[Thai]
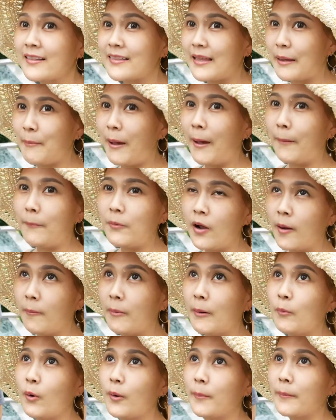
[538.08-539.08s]
แต่แบบพี่อ๊อฟ
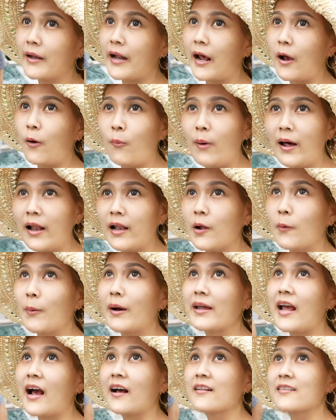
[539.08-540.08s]
บ่นมาทั้งวันเลย
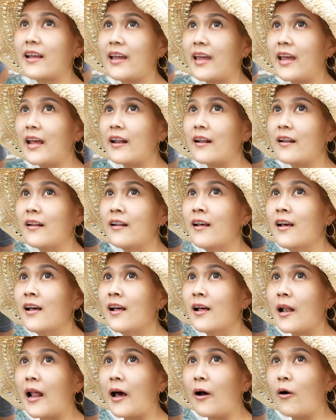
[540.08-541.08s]
ว่าอยากจะเห็น
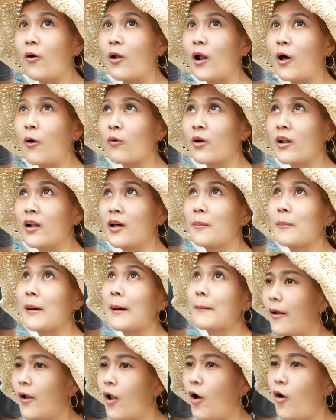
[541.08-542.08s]
แล้วเราก็เลยแบ
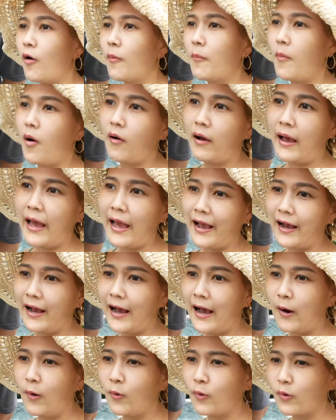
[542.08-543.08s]
บลองมองหา
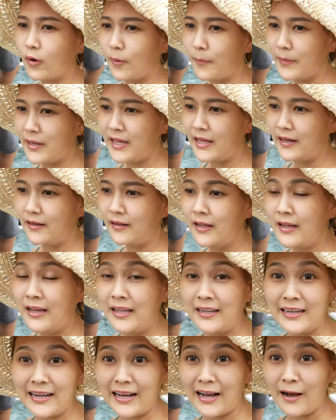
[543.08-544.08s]
เขาก็ไม่เห็น
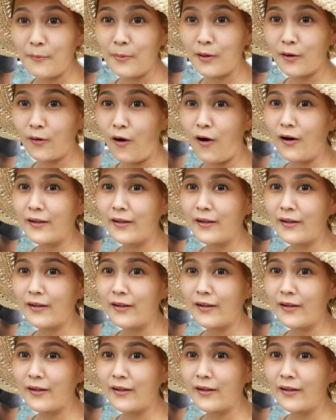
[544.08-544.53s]
นี่เขามาเกาะ